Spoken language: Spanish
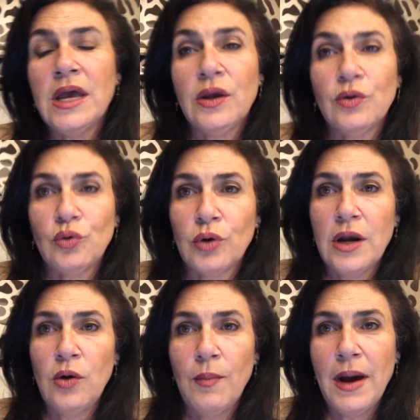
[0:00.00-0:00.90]
que
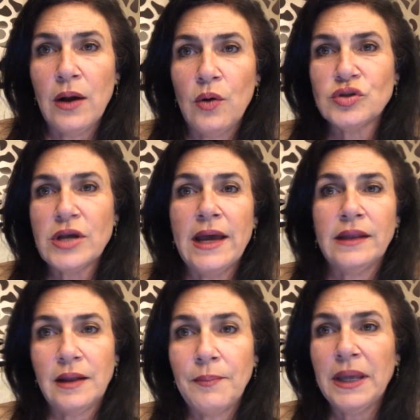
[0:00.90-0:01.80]
otorguen los bancos a
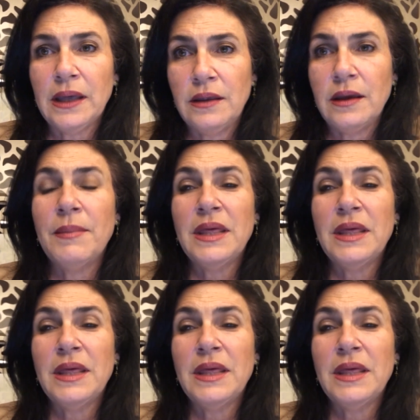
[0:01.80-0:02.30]
estas pequeñas,